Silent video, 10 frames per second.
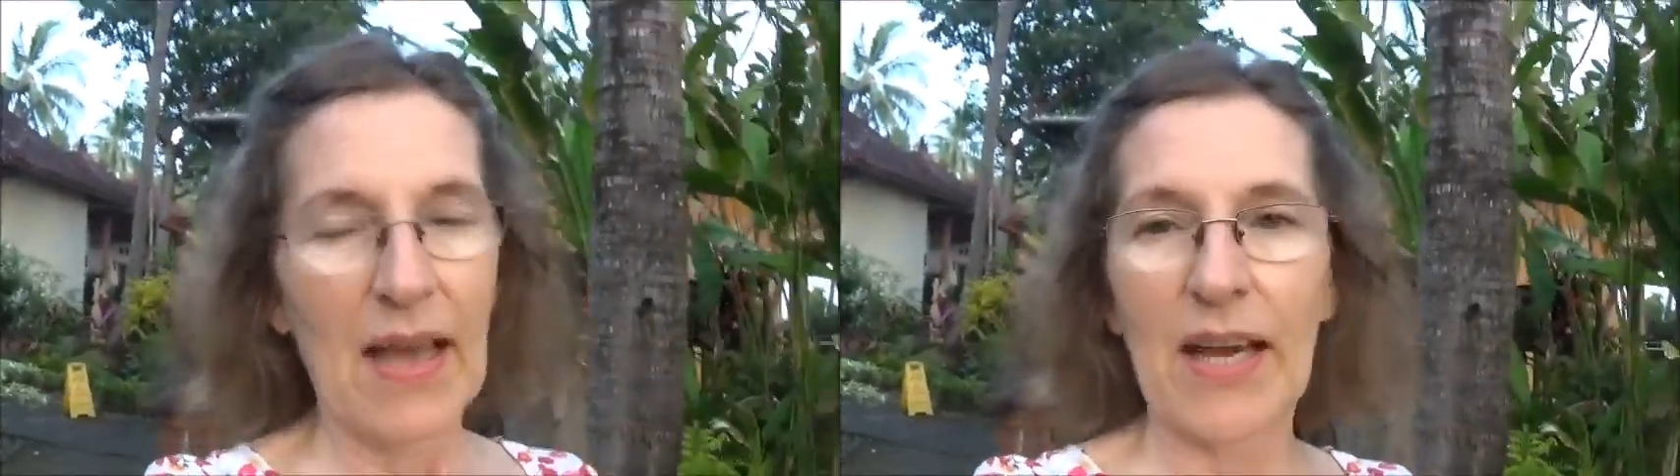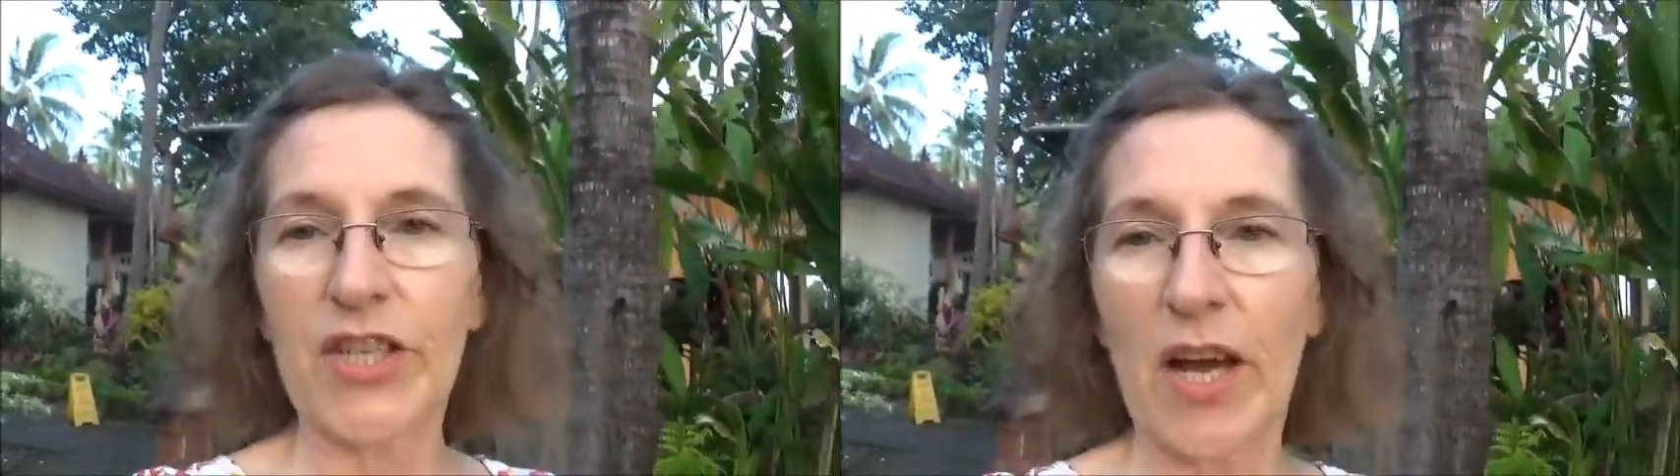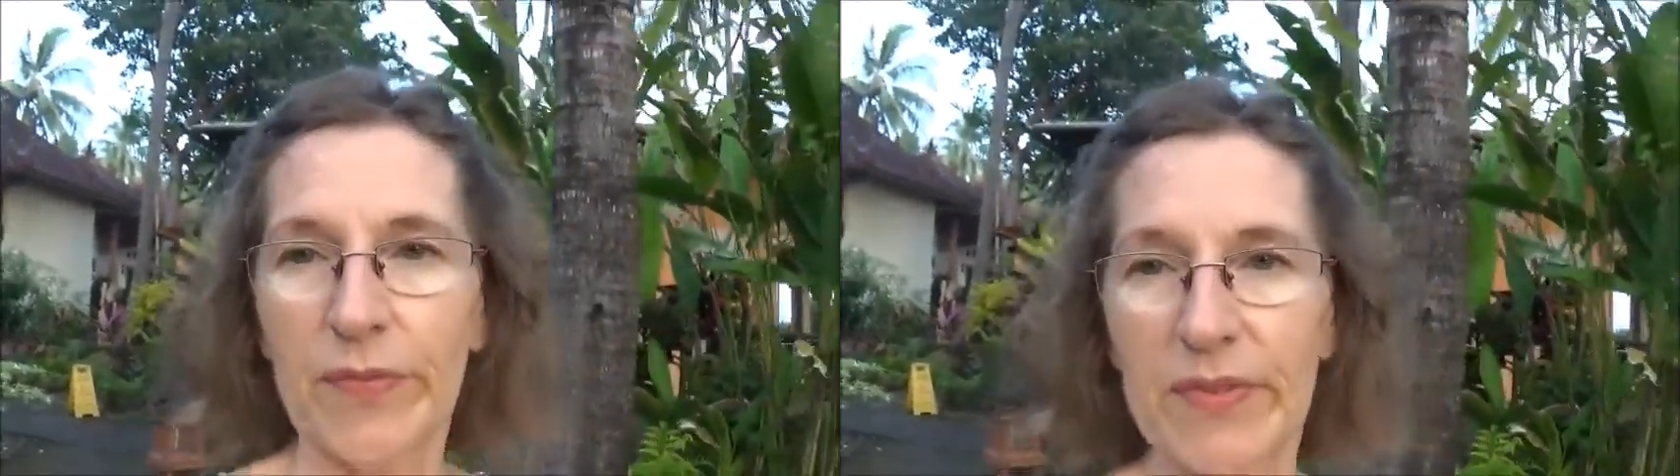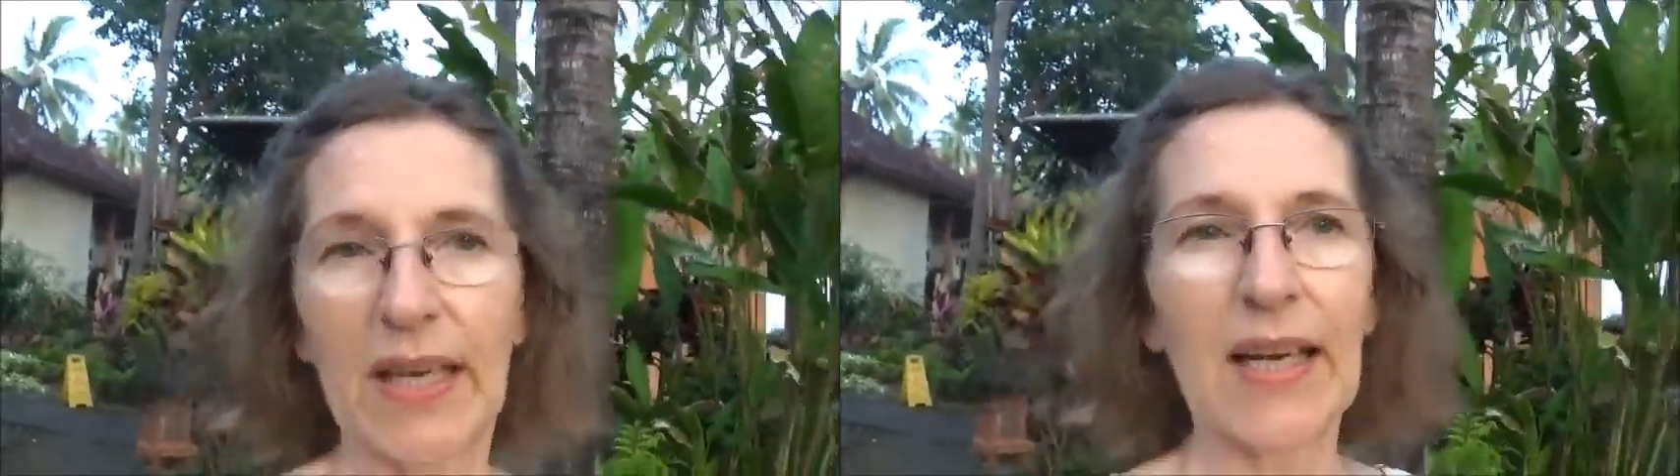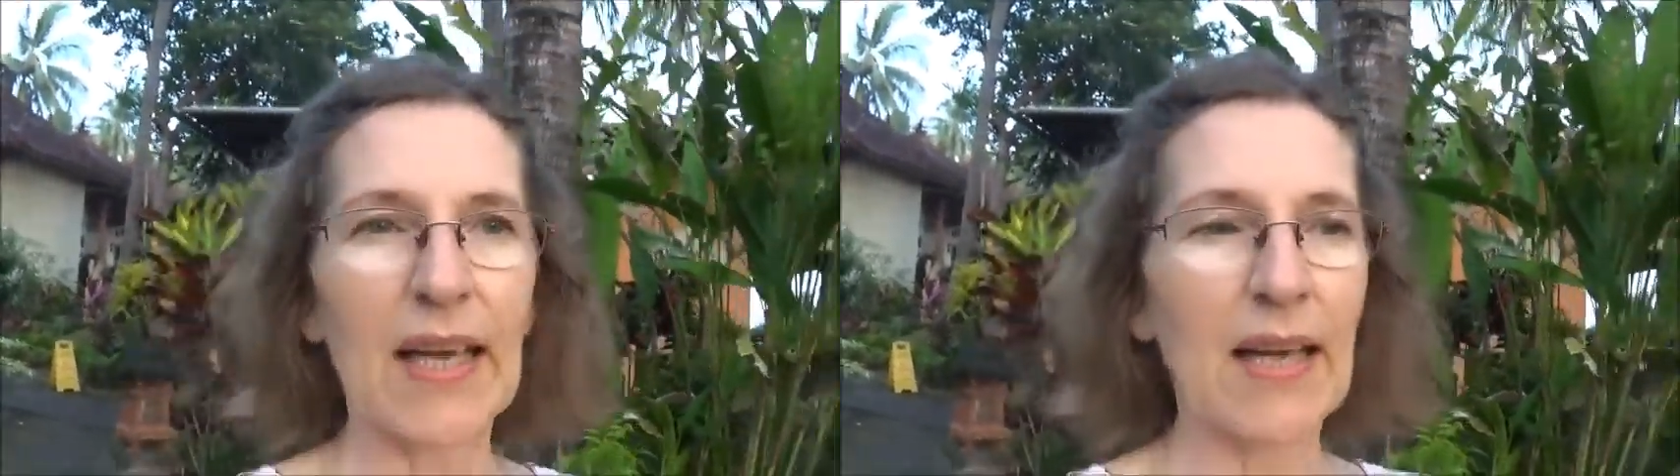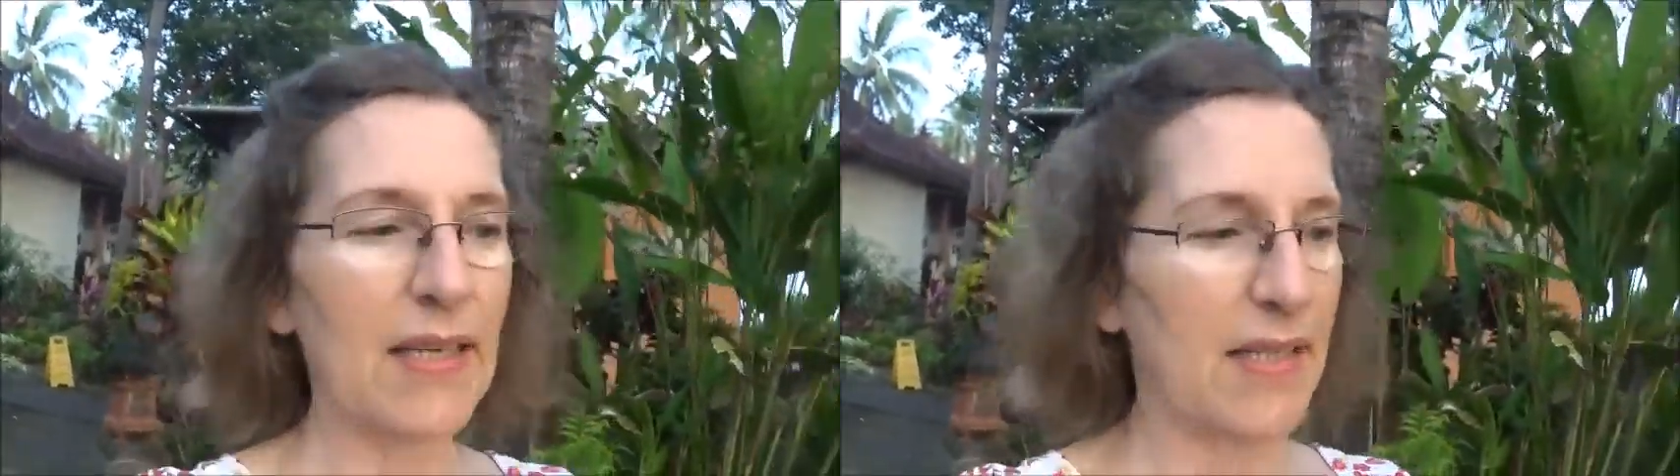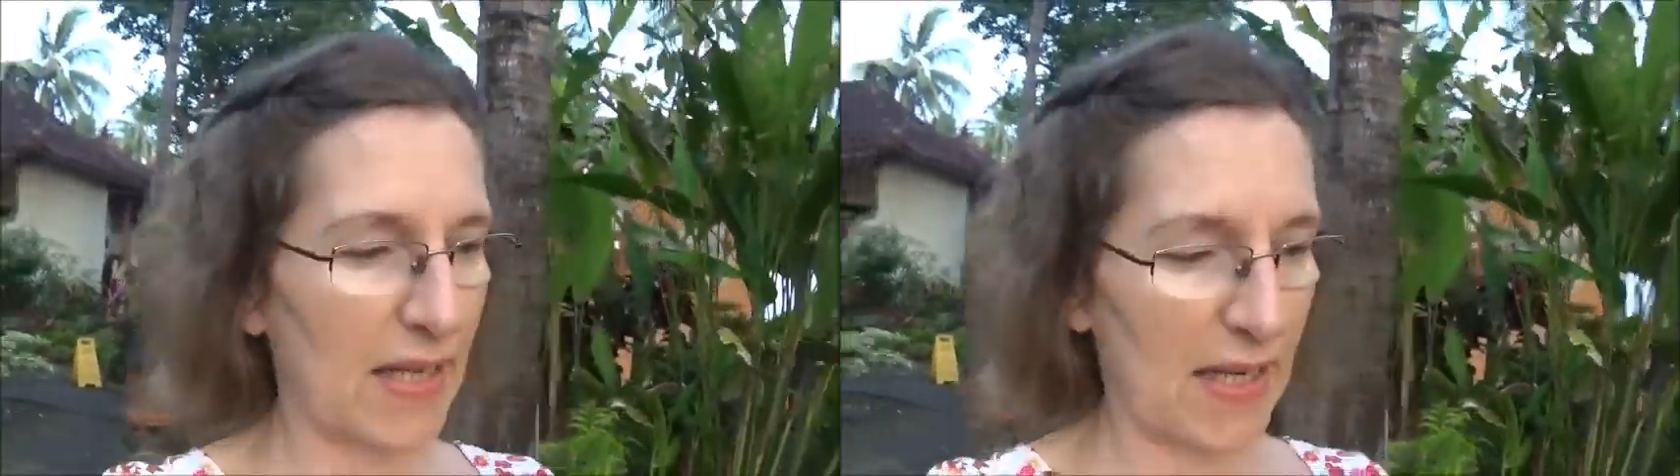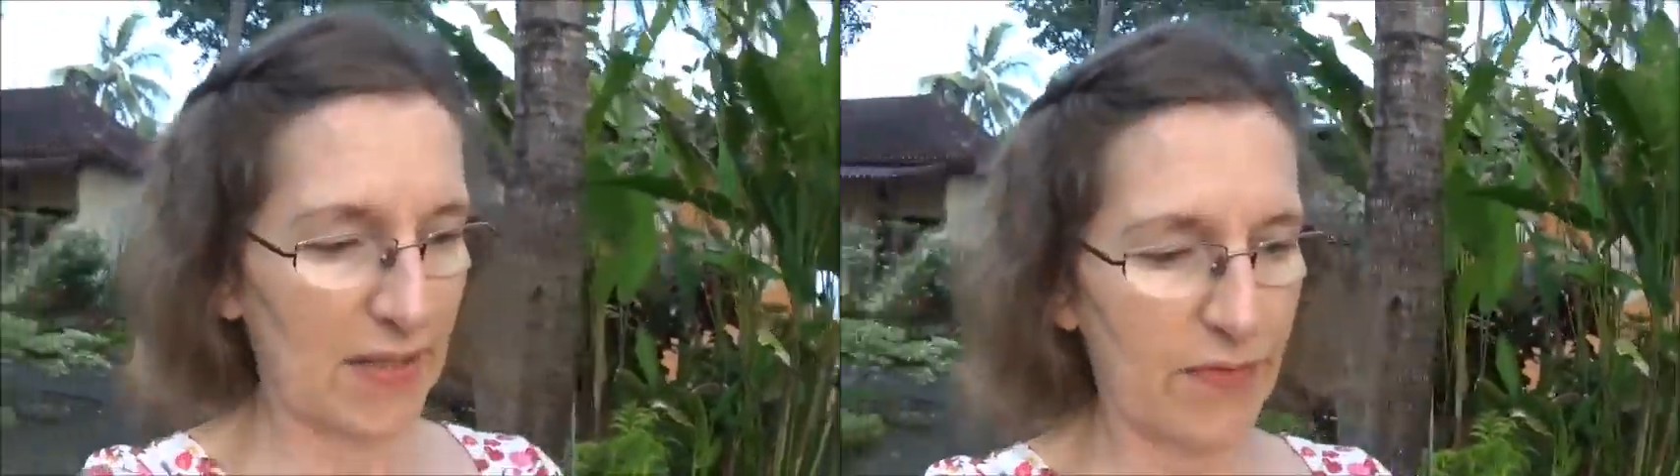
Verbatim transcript: Erschaffen der Realität,